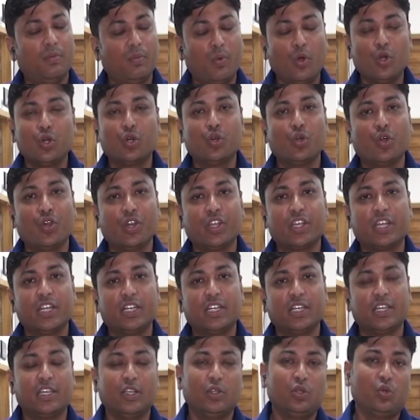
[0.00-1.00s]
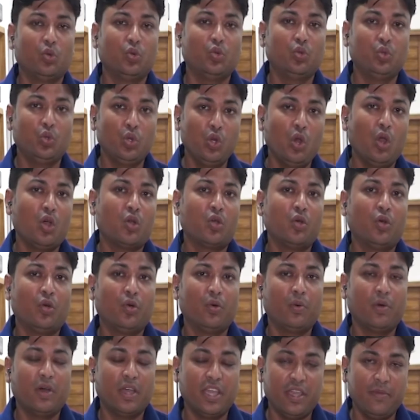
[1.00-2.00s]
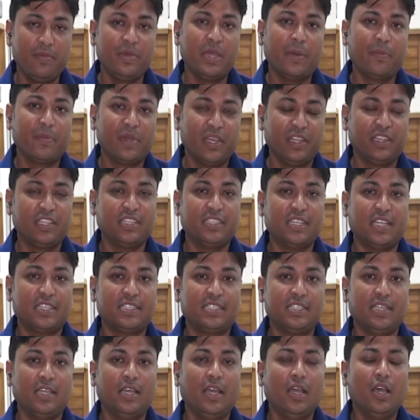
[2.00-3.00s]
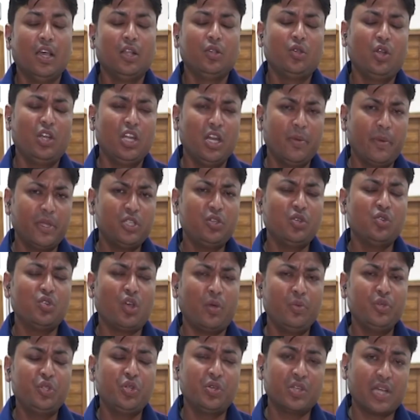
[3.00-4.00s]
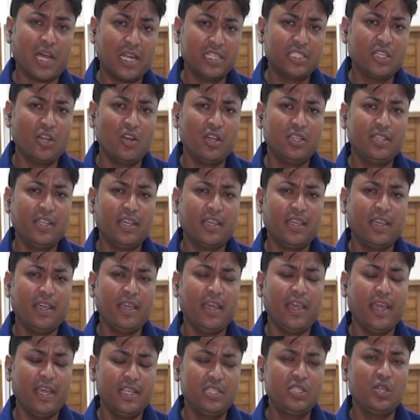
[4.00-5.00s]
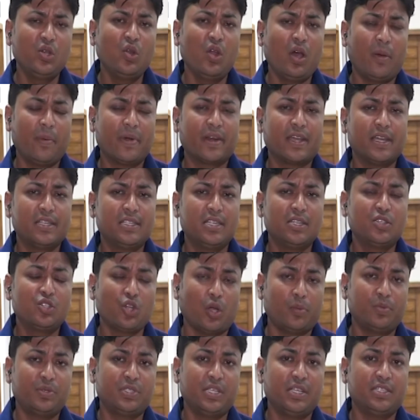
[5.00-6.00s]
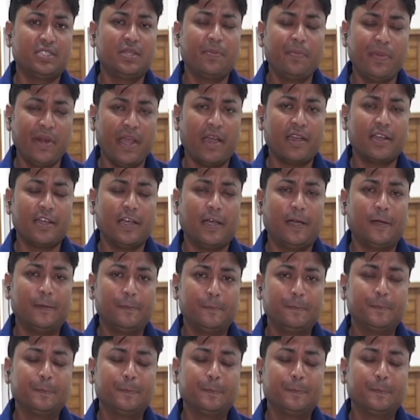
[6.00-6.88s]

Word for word: ভোট গ্রহণের ক্ষেত্রে কিন্তু দুই লক্ষ ইভিএম e কিনতে যাচ্ছে তো নির্বাচন কমিশন কার্যালয় থেকে এই ছিল আমার কাছে সব শেষ প্রিয়াঙ্কা